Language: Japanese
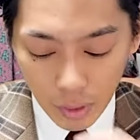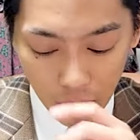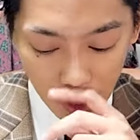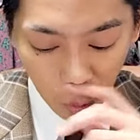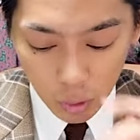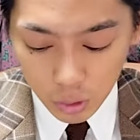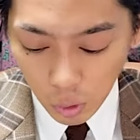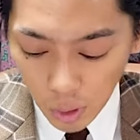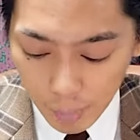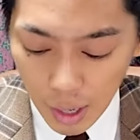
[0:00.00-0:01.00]
えー、国
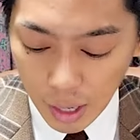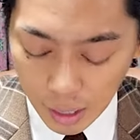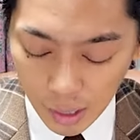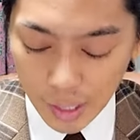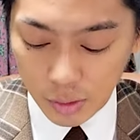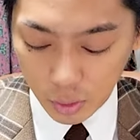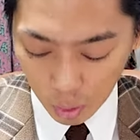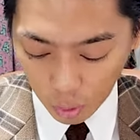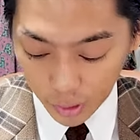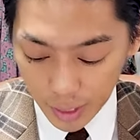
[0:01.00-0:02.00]
語はまあ、えー、っ
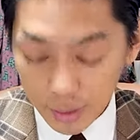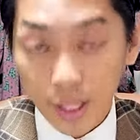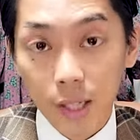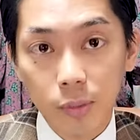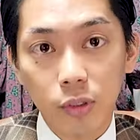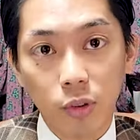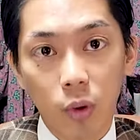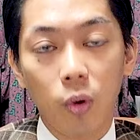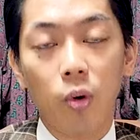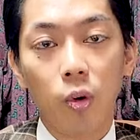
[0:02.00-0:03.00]
と、現代文
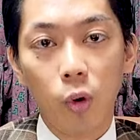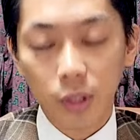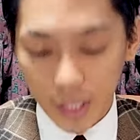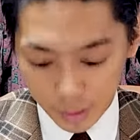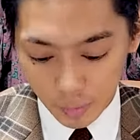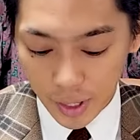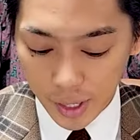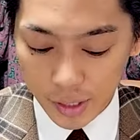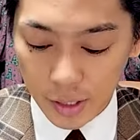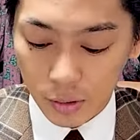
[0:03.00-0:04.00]
と古典で分
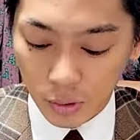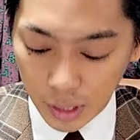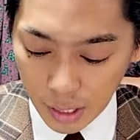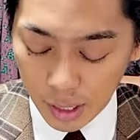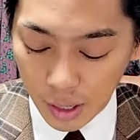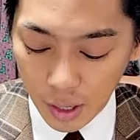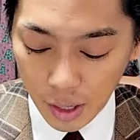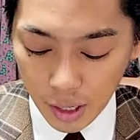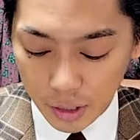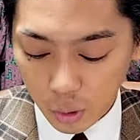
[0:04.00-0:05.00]
かれてるので、
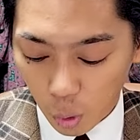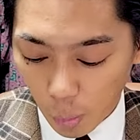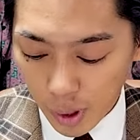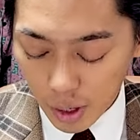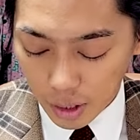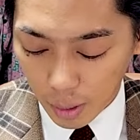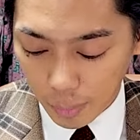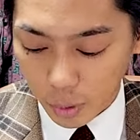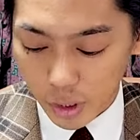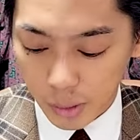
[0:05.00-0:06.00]
えー、ちょっと細かく発
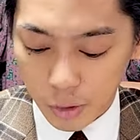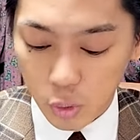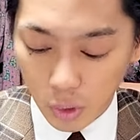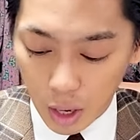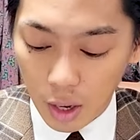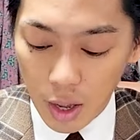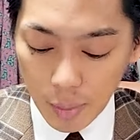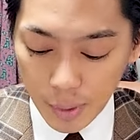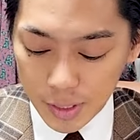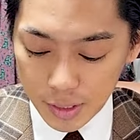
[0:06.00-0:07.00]
表していきましょうか。
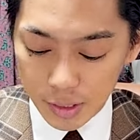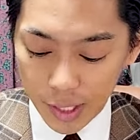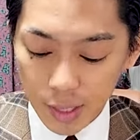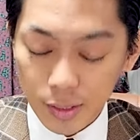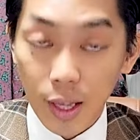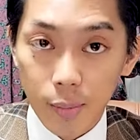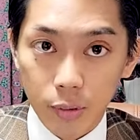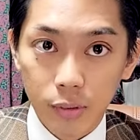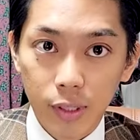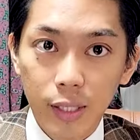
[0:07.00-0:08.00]
まず、現代
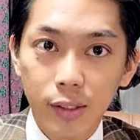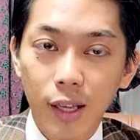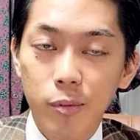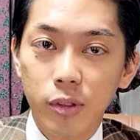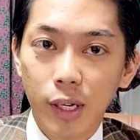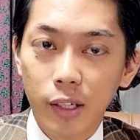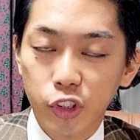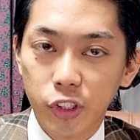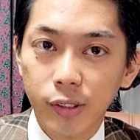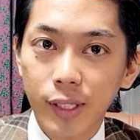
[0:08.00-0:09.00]
文。現代文が
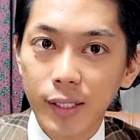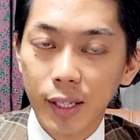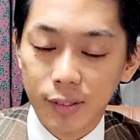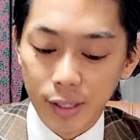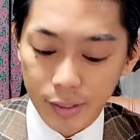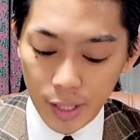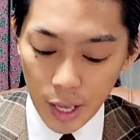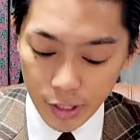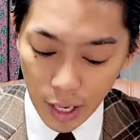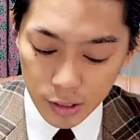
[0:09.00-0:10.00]
進化点になっ
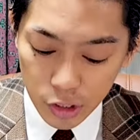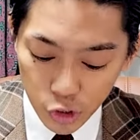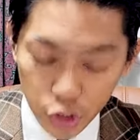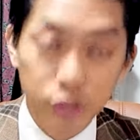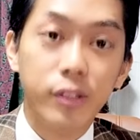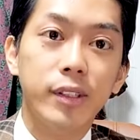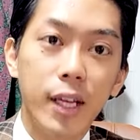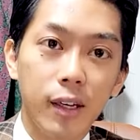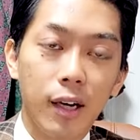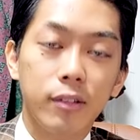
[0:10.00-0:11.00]
て110
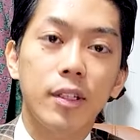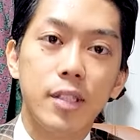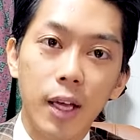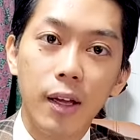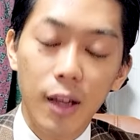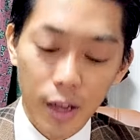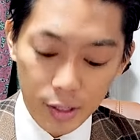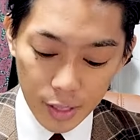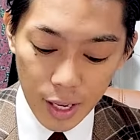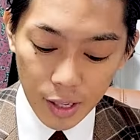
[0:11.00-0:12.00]
点あるんですね。
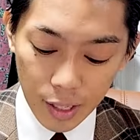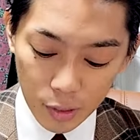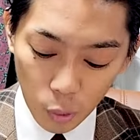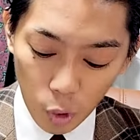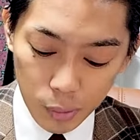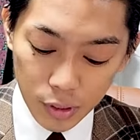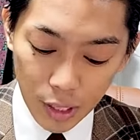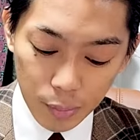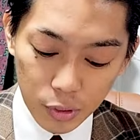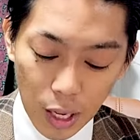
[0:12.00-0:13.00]
で、えーと古文
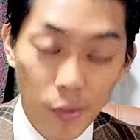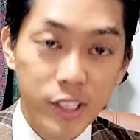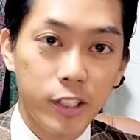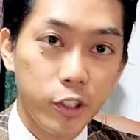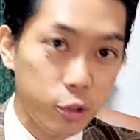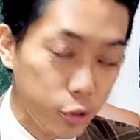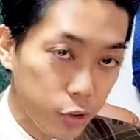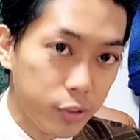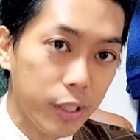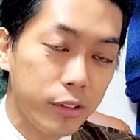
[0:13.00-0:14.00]
漢文が合わせて
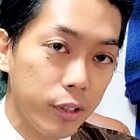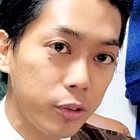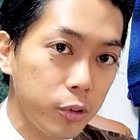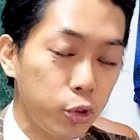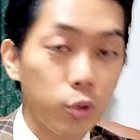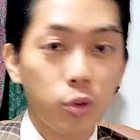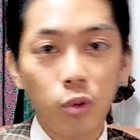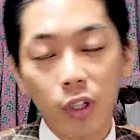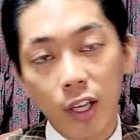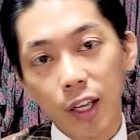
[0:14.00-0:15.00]
90点っていうちょっ
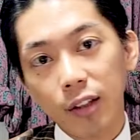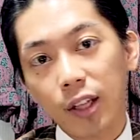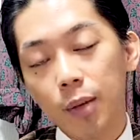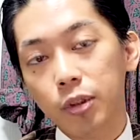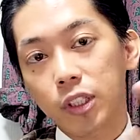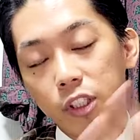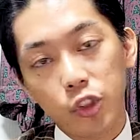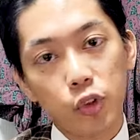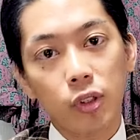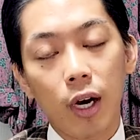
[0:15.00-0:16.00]
とだけ現代文に比
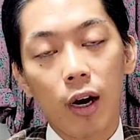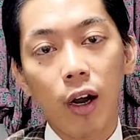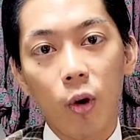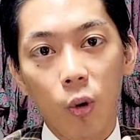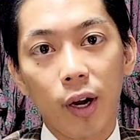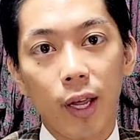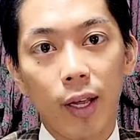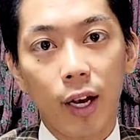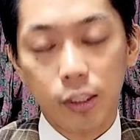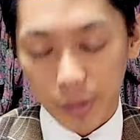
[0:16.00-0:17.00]
重が置かれ
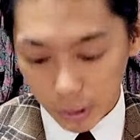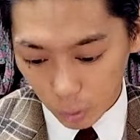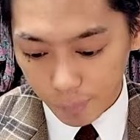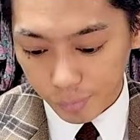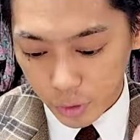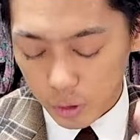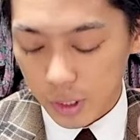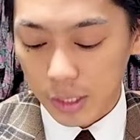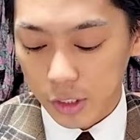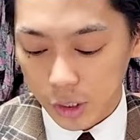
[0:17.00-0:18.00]
始めたと。いう
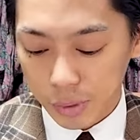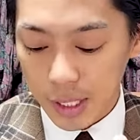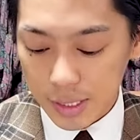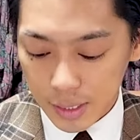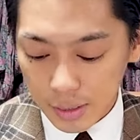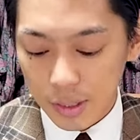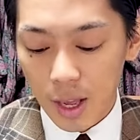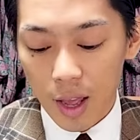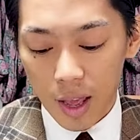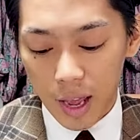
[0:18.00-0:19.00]
感じ。プラス、
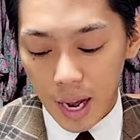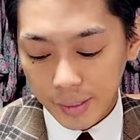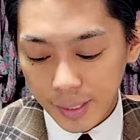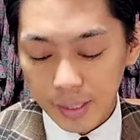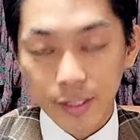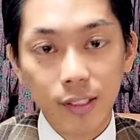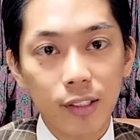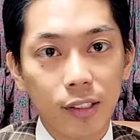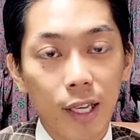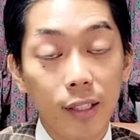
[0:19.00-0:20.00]
え新
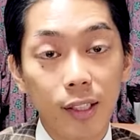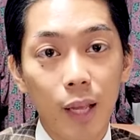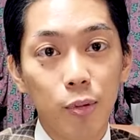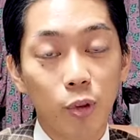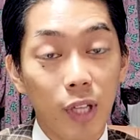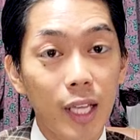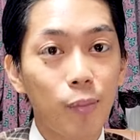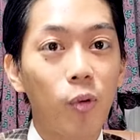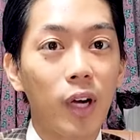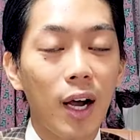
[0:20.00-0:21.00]
しい現代文の大
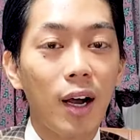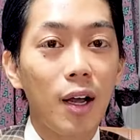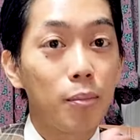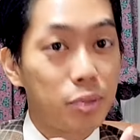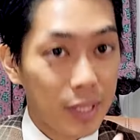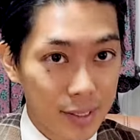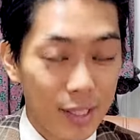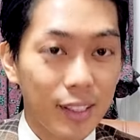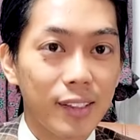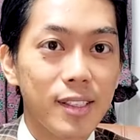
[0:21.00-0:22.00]
門がプラスさ
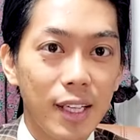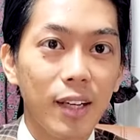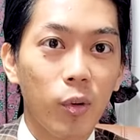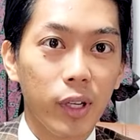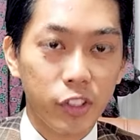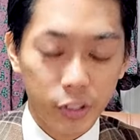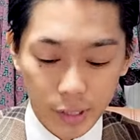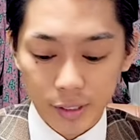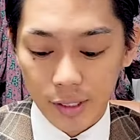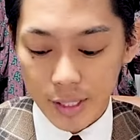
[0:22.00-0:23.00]
れたんですね。これが進
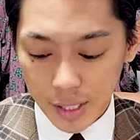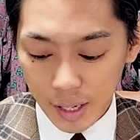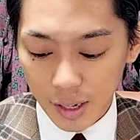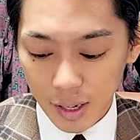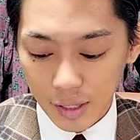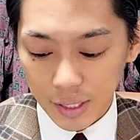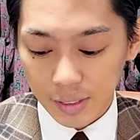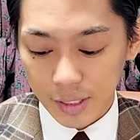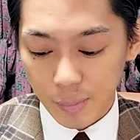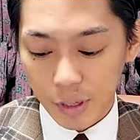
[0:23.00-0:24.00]
化点ですね。な
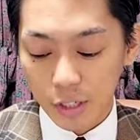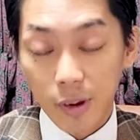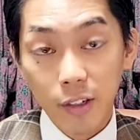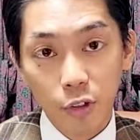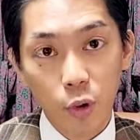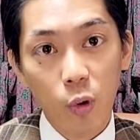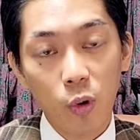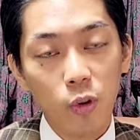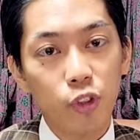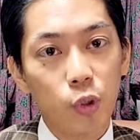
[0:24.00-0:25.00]
んで、まあ、いわゆる評
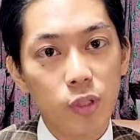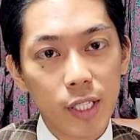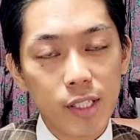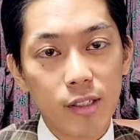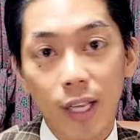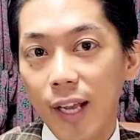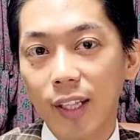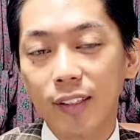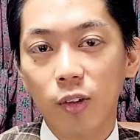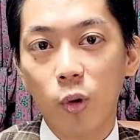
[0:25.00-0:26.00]
論小説だけ
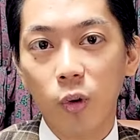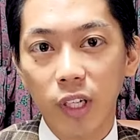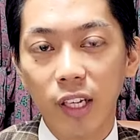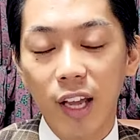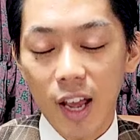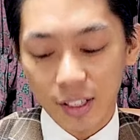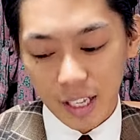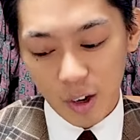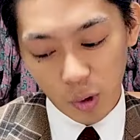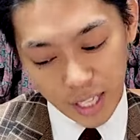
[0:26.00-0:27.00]
だったところに、
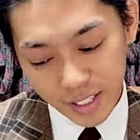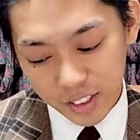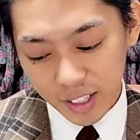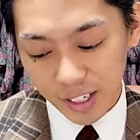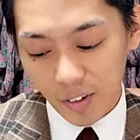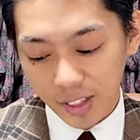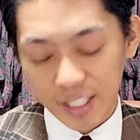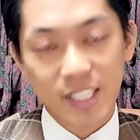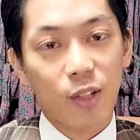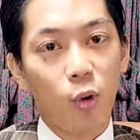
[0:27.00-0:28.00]
なんかこれ何つったらいいかわかん
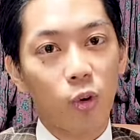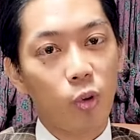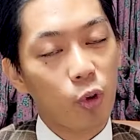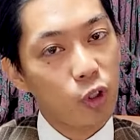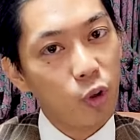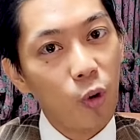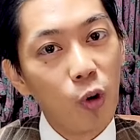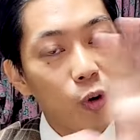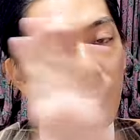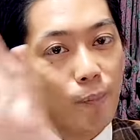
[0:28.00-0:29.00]
ないんですけど、こう
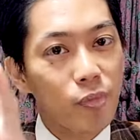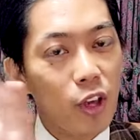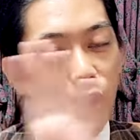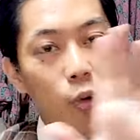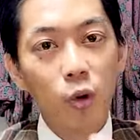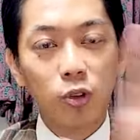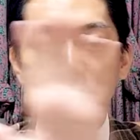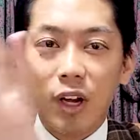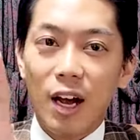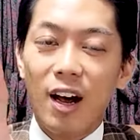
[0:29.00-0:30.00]
表、表
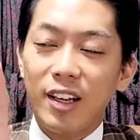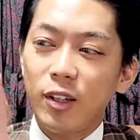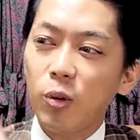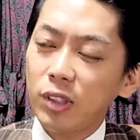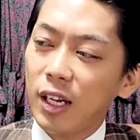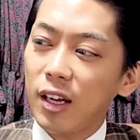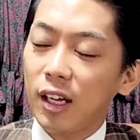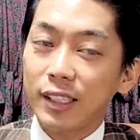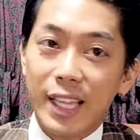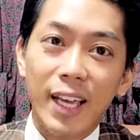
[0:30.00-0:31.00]
とかいろんななん
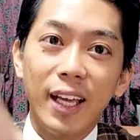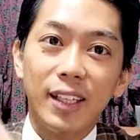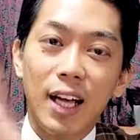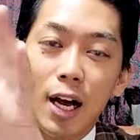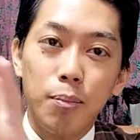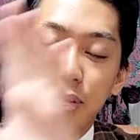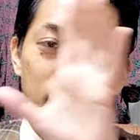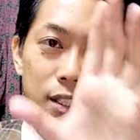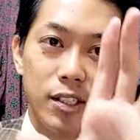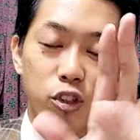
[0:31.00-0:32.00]
か
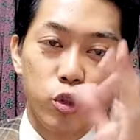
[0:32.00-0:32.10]
データプラス